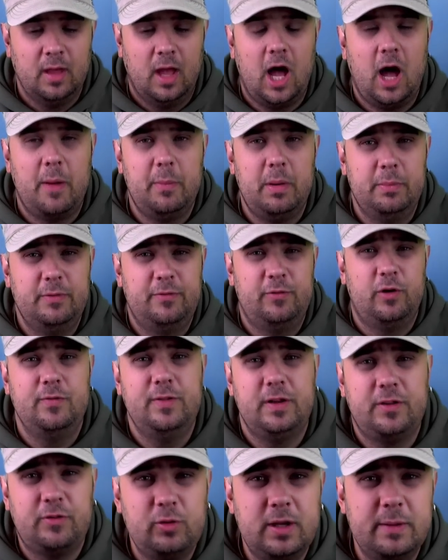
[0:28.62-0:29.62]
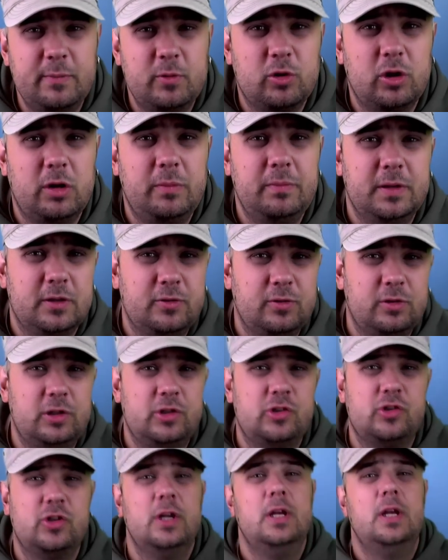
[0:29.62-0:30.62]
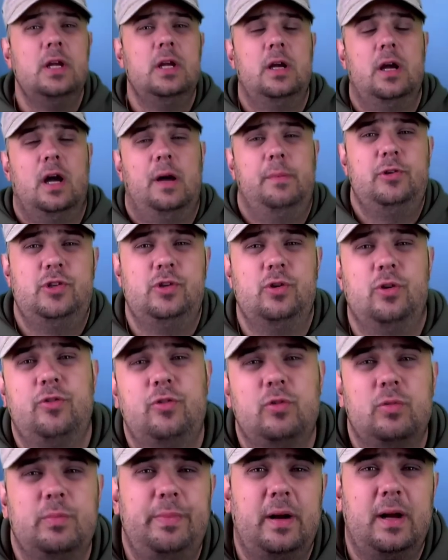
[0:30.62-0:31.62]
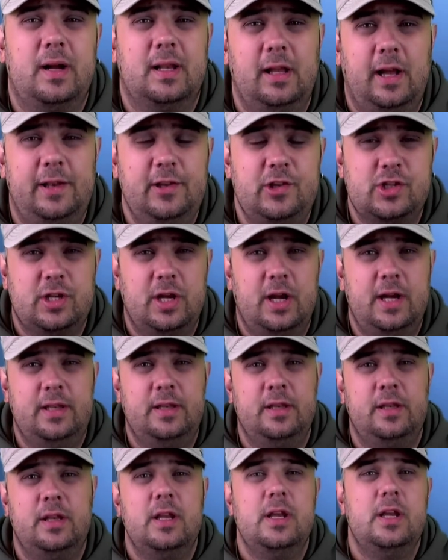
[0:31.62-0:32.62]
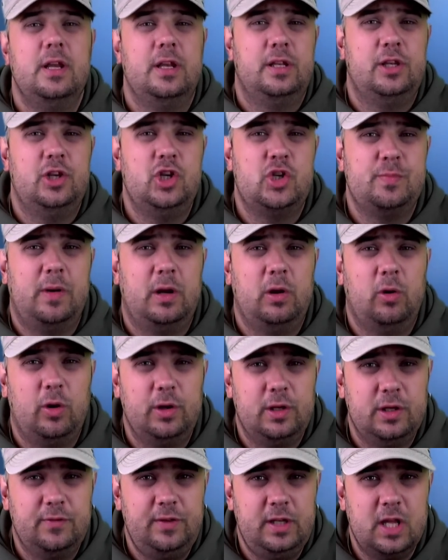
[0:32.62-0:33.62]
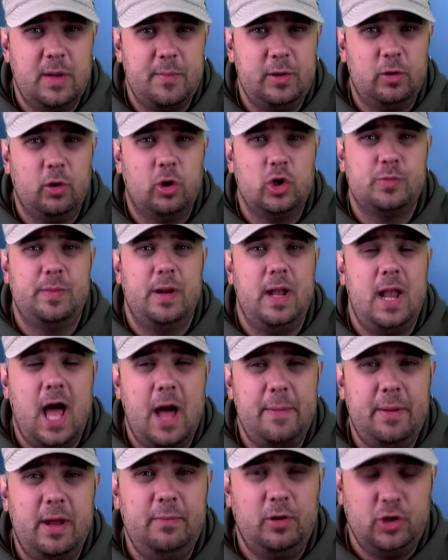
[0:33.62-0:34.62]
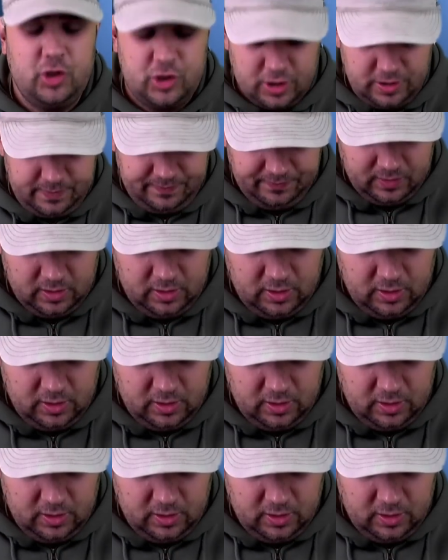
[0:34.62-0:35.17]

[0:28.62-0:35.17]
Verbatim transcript: Aber bevor wir zu dem kommen, natürlich habe ich noch so ein paar Kleinigkeiten, die ich mal heute wieder mit euch belabern möchte.